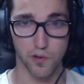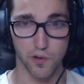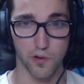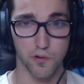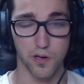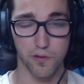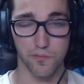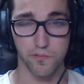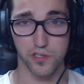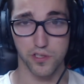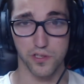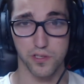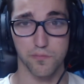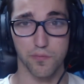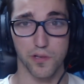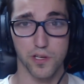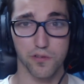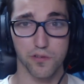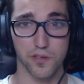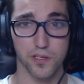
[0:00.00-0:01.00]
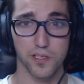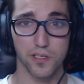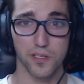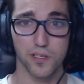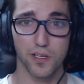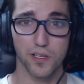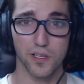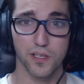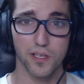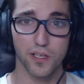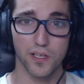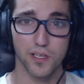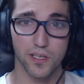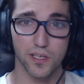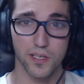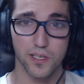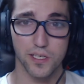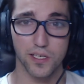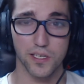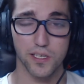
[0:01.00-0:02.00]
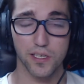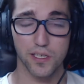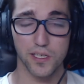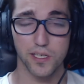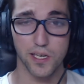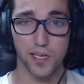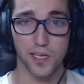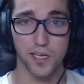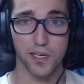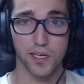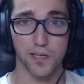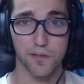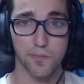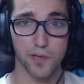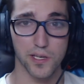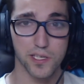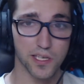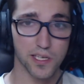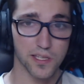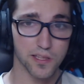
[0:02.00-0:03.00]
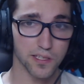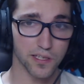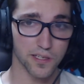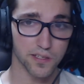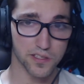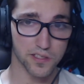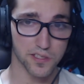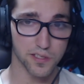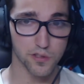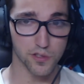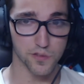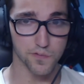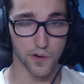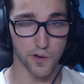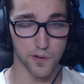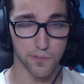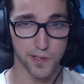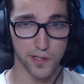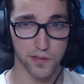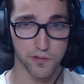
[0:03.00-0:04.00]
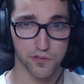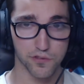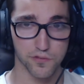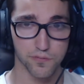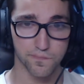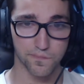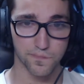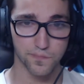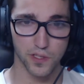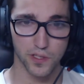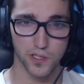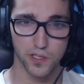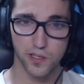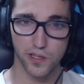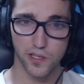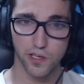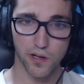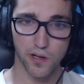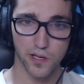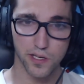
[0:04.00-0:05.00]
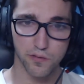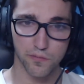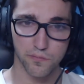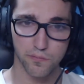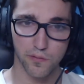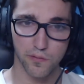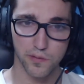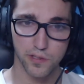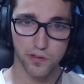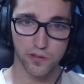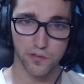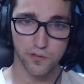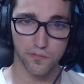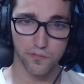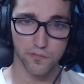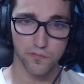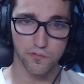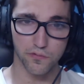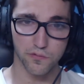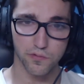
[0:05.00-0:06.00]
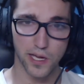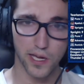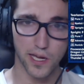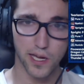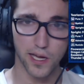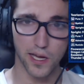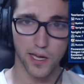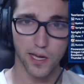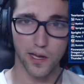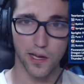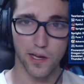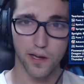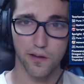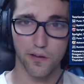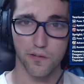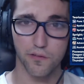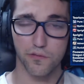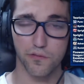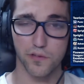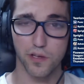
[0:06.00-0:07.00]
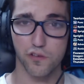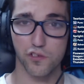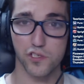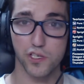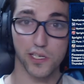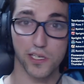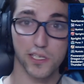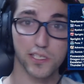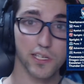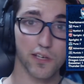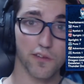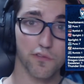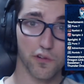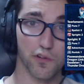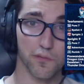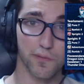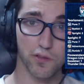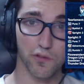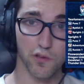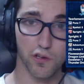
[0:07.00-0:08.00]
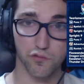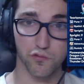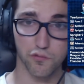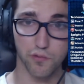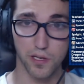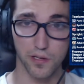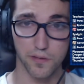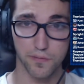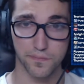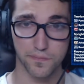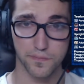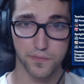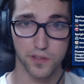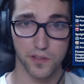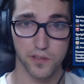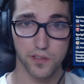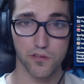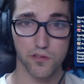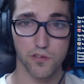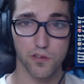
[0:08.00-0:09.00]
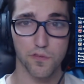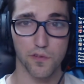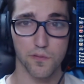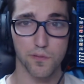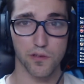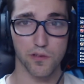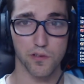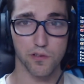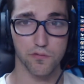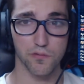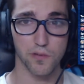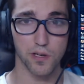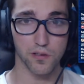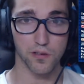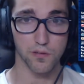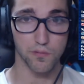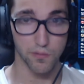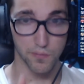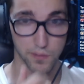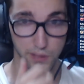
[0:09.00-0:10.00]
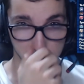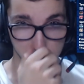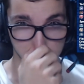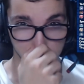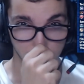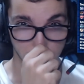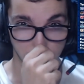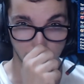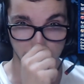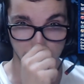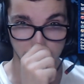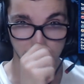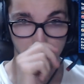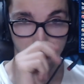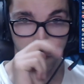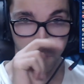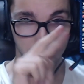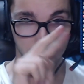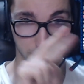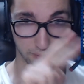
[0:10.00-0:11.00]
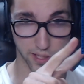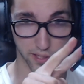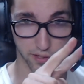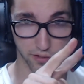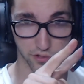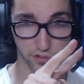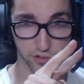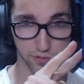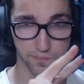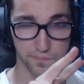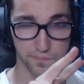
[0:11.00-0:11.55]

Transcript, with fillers: jugar mucho tiempo a Yugi. Y eh, vais a tener distintos formatos. Dejo aquí un momento una, una cosa que es el formato actual. Dentro del formato actual, como veis, hay dos mazos